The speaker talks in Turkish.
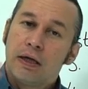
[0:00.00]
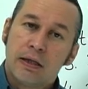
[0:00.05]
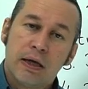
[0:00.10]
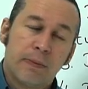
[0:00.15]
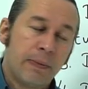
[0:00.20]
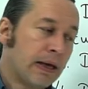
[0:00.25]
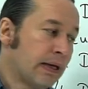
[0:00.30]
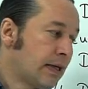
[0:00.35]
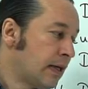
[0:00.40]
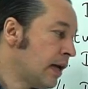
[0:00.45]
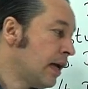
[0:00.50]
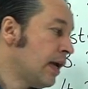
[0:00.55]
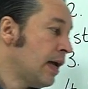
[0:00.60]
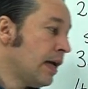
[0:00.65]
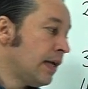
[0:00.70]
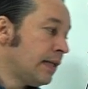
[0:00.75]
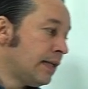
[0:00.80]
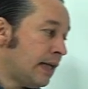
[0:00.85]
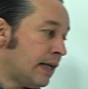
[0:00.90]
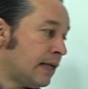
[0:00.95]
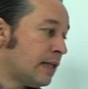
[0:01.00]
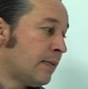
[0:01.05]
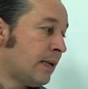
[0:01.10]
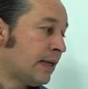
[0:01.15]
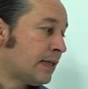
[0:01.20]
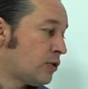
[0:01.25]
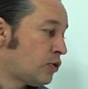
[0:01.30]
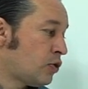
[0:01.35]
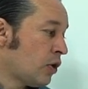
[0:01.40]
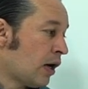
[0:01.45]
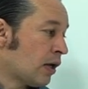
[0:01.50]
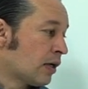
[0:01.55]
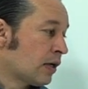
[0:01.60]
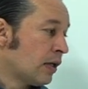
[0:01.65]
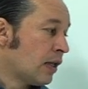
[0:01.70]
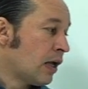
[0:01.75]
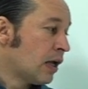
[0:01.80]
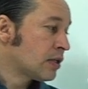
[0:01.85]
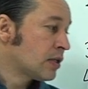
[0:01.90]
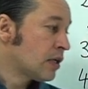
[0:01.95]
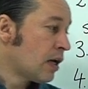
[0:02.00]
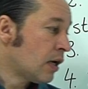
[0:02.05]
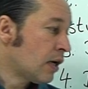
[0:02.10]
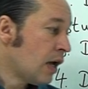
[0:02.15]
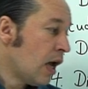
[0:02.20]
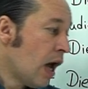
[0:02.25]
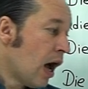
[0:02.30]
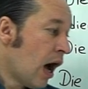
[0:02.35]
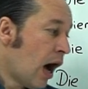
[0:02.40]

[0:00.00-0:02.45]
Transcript: Demek ki ne demek istiyor arkadaşlar?